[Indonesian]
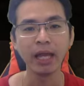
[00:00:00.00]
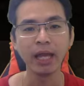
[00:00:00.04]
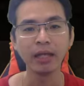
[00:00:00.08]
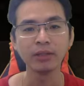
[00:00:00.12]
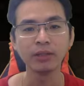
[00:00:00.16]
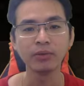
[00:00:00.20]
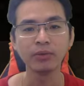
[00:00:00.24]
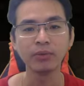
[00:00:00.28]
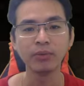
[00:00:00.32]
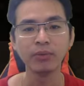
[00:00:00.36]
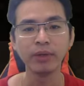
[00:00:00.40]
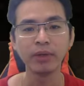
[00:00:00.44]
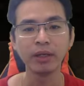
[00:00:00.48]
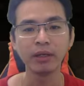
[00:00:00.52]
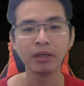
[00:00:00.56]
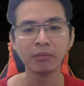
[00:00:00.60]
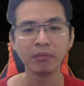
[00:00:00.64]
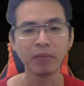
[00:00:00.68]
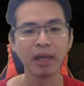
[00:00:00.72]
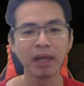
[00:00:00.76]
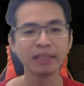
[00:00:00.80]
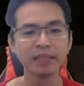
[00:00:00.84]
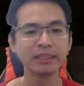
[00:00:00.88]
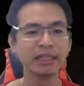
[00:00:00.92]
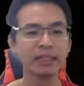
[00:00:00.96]
ya true awaken
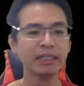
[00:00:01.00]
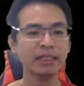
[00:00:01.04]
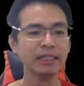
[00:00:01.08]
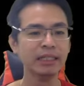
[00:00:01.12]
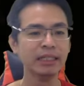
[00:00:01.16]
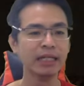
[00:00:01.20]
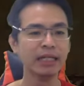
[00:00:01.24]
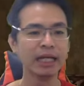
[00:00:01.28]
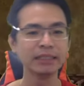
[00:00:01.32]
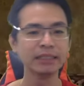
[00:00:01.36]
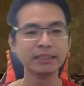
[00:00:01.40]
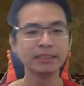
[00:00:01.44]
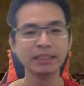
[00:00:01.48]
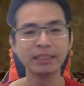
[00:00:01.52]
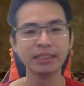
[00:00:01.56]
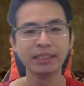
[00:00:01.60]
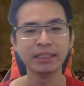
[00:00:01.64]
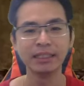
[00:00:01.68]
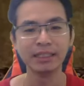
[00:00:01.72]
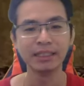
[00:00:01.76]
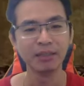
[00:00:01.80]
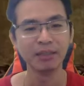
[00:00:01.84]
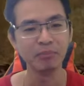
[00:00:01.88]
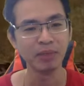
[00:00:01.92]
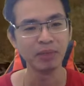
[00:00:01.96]
masa iya
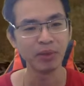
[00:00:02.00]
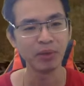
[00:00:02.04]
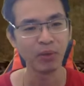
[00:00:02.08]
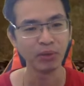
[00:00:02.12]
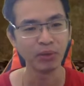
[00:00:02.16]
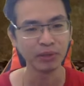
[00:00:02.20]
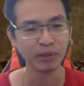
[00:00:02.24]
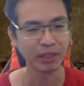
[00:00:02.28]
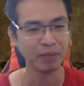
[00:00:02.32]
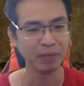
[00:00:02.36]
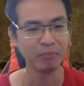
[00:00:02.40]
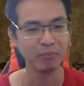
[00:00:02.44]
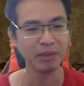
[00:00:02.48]
sih demi konten